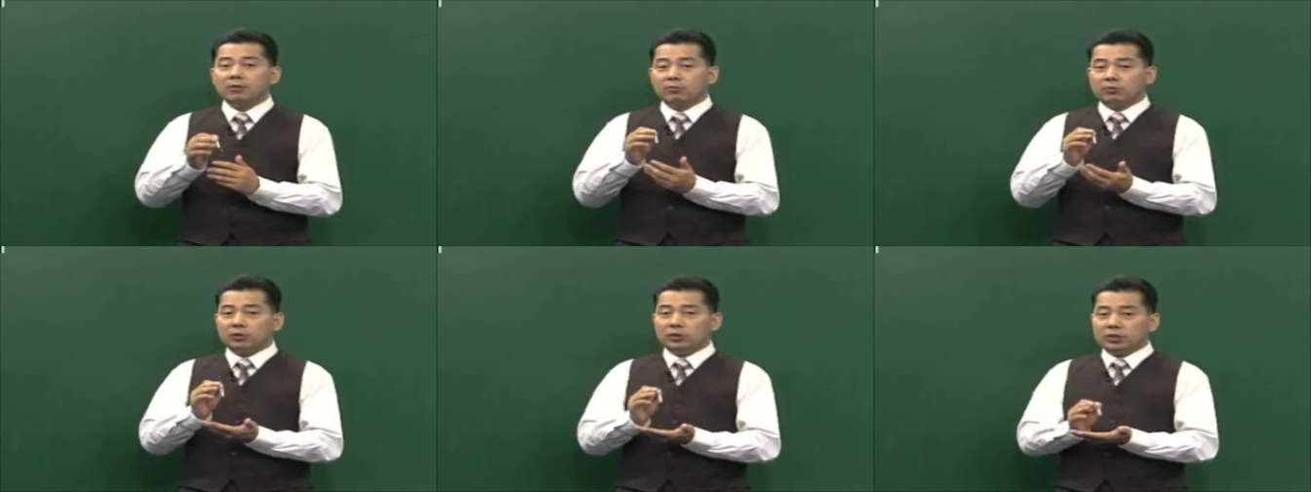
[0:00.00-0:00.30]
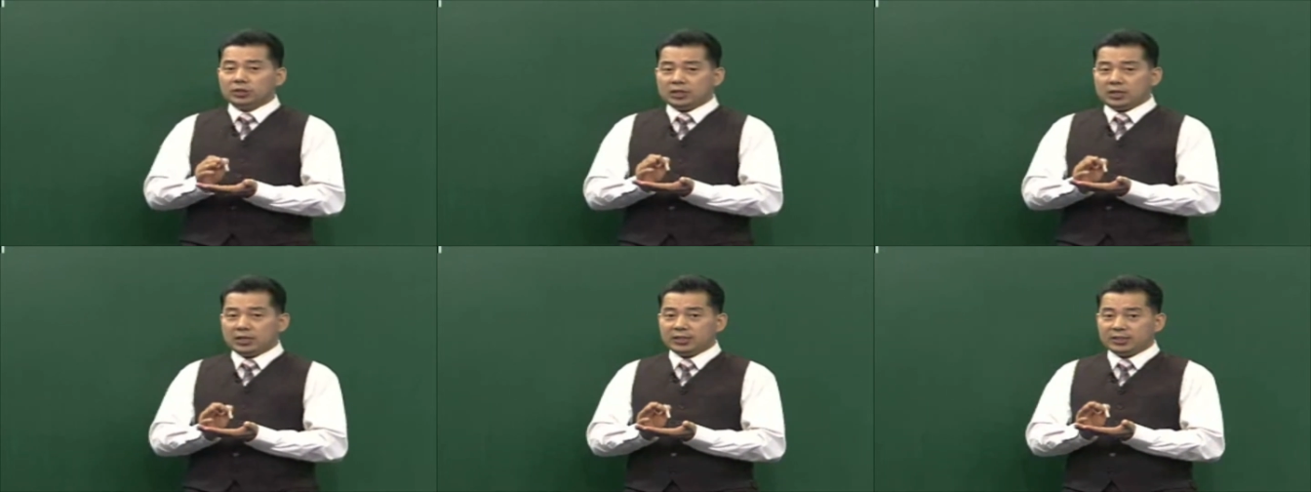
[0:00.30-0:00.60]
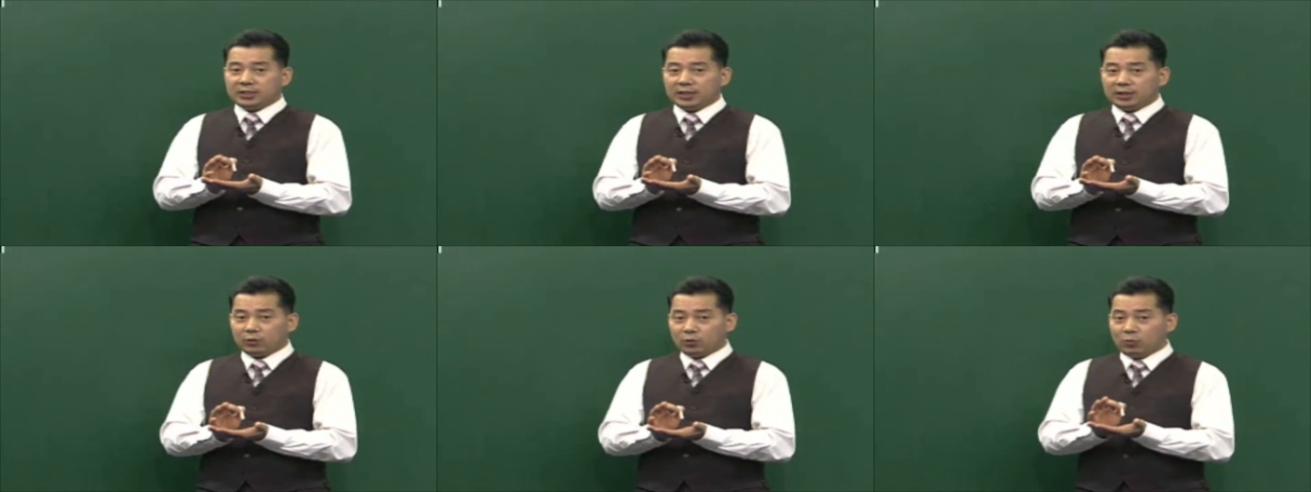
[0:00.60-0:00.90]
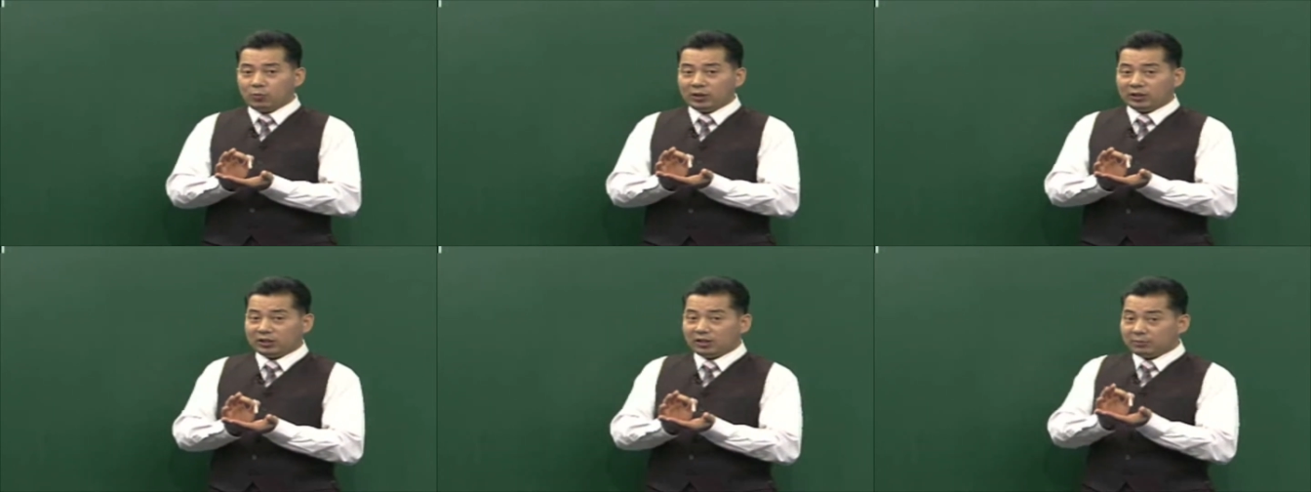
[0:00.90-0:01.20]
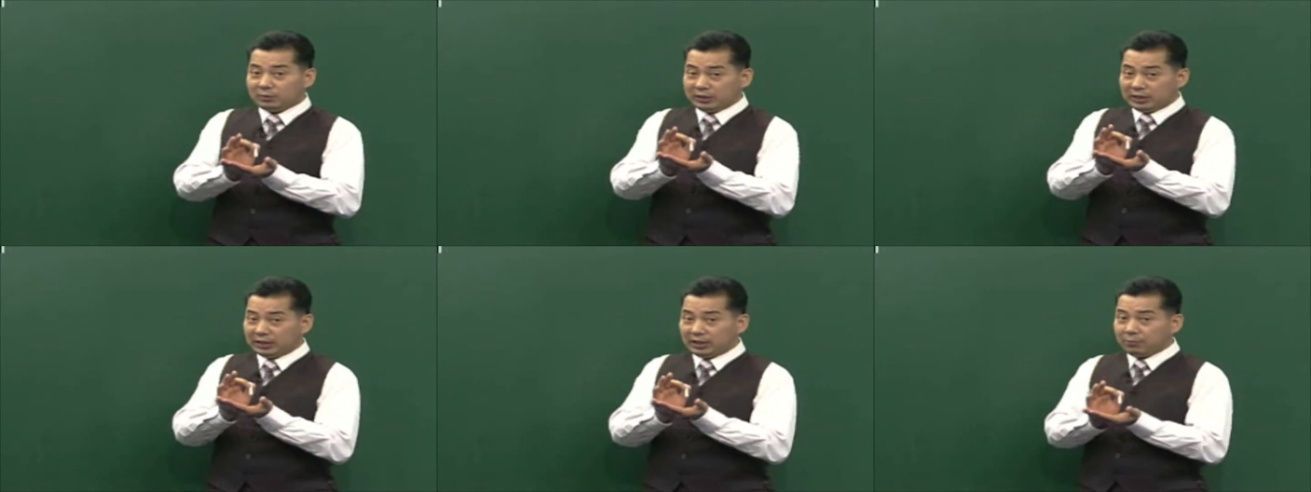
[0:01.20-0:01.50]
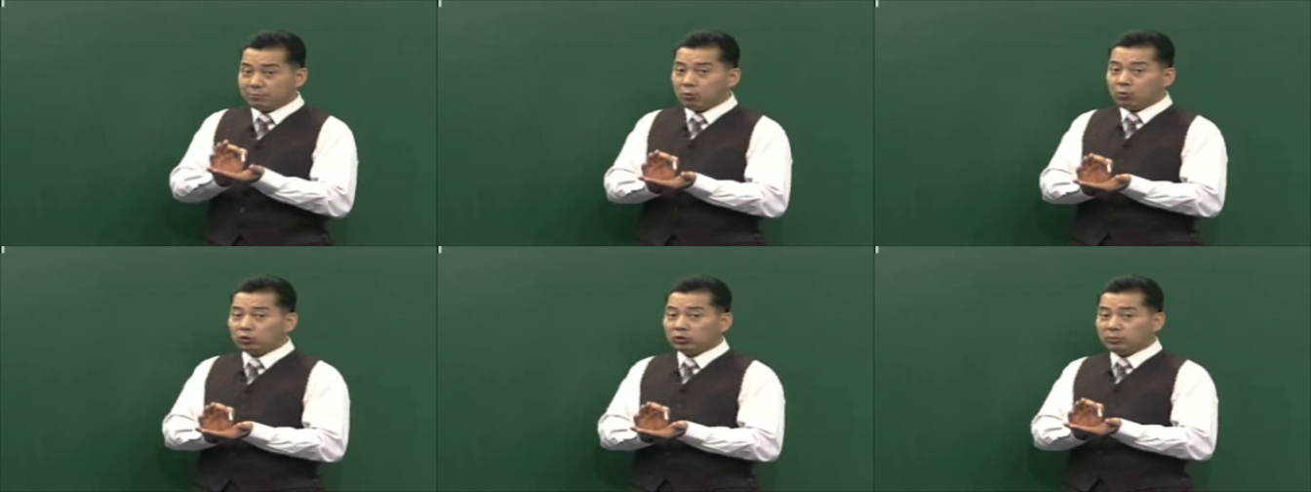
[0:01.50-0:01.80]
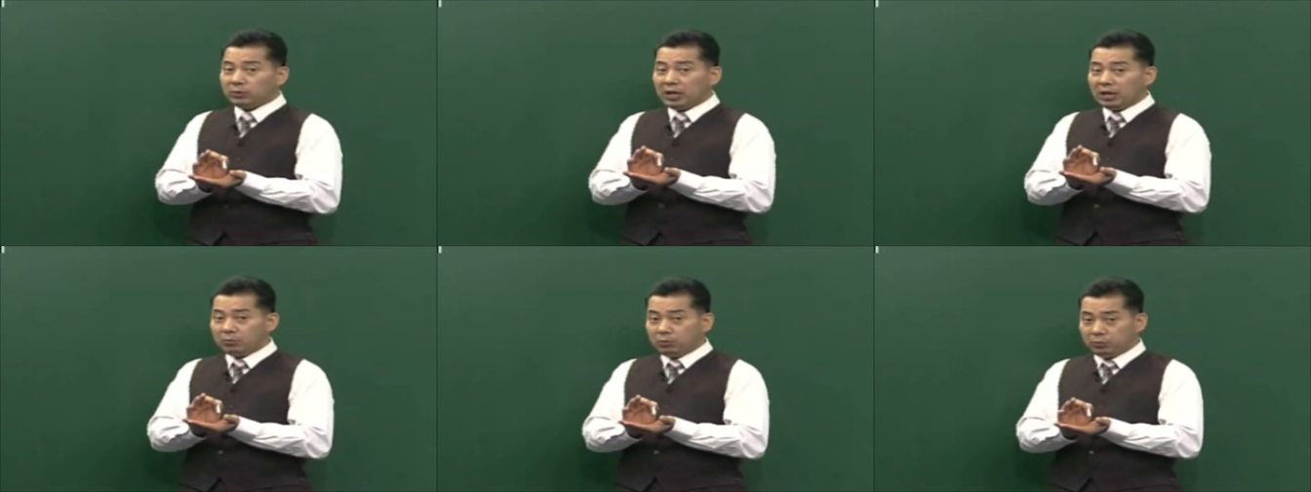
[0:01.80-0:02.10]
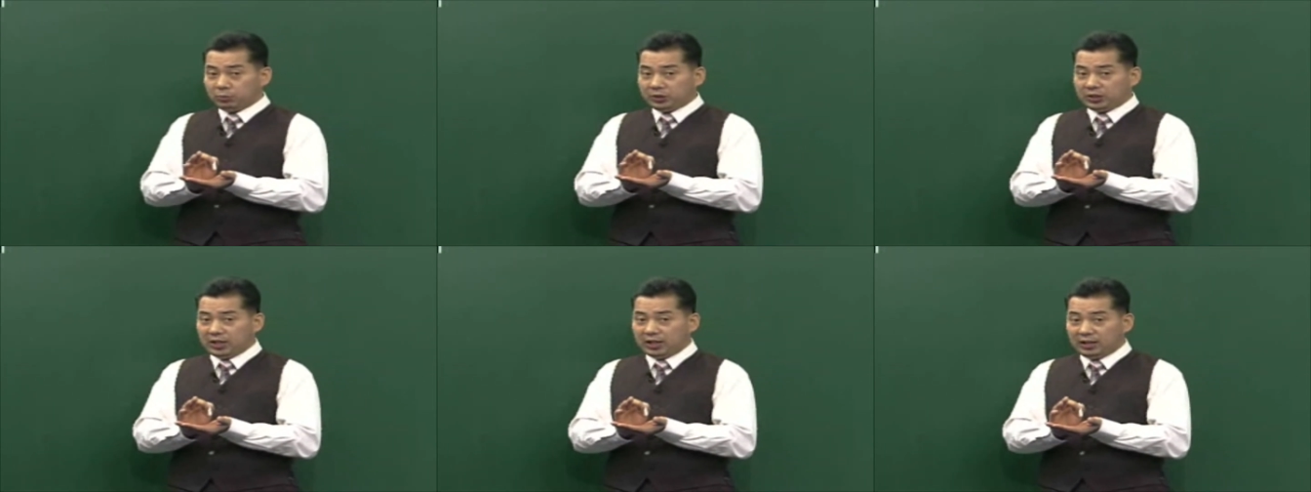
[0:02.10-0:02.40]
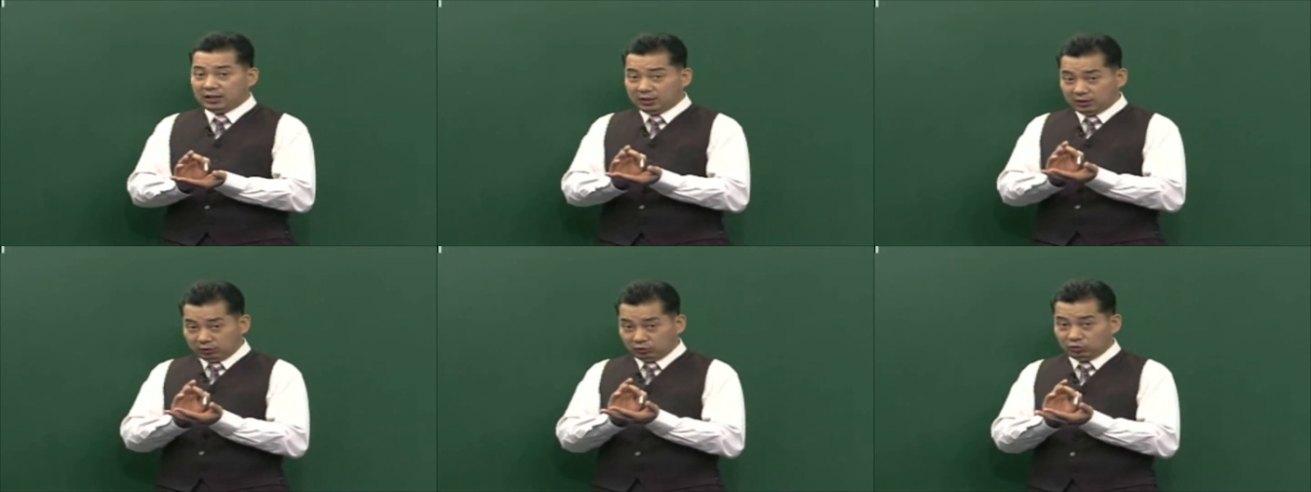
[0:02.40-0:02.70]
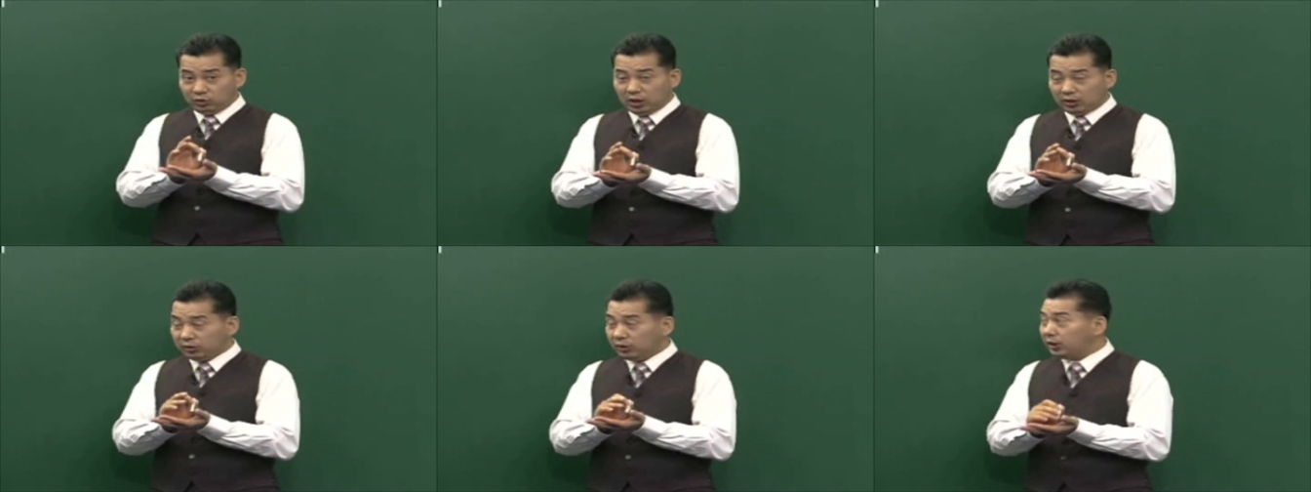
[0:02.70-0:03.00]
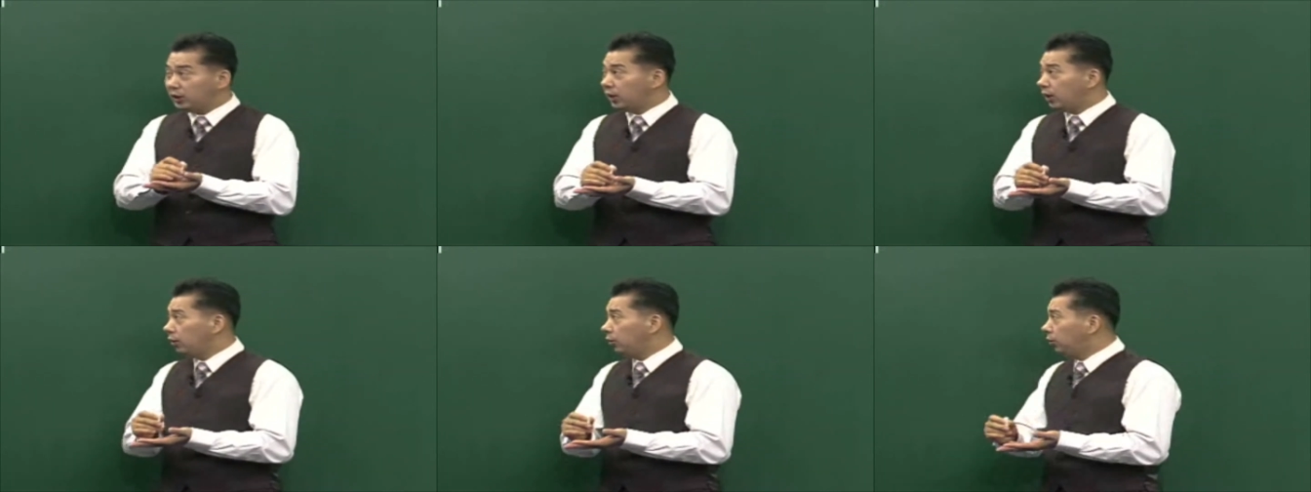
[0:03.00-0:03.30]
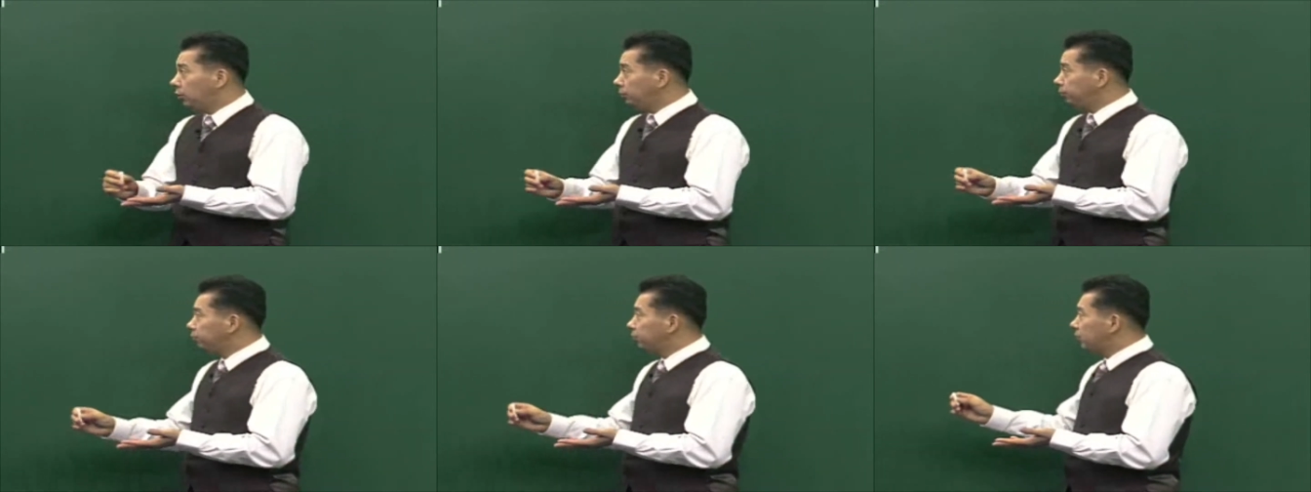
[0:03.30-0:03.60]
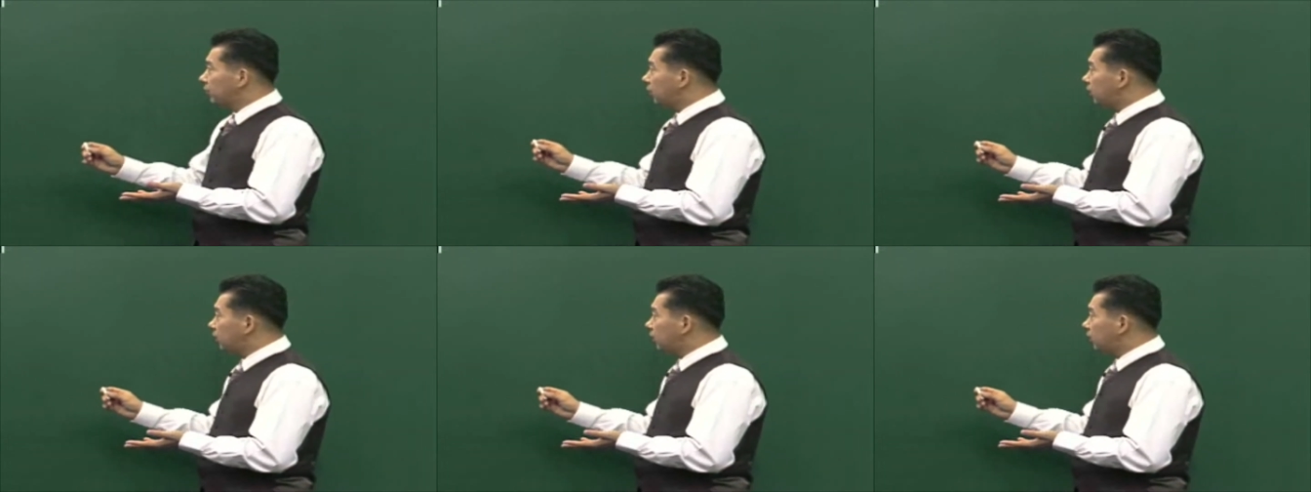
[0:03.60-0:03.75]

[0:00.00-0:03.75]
우선 지난 시간에 공부했던 거 한번 잠깐 복습을 해봅시다. 중요한 거니까요.